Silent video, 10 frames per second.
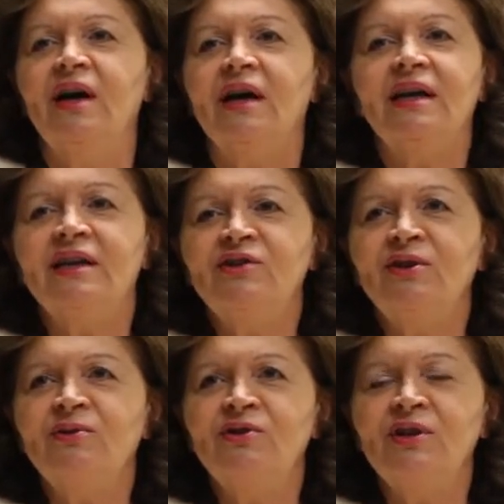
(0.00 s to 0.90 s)

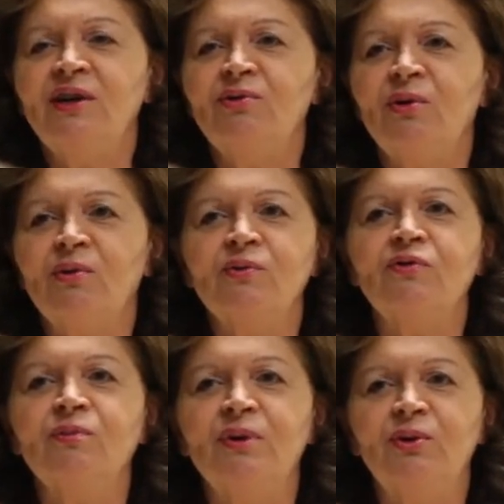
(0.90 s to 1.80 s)
Garantir um direito ao
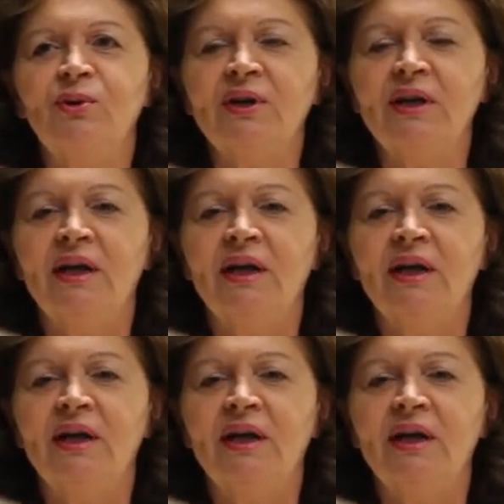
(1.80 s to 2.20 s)
consumidor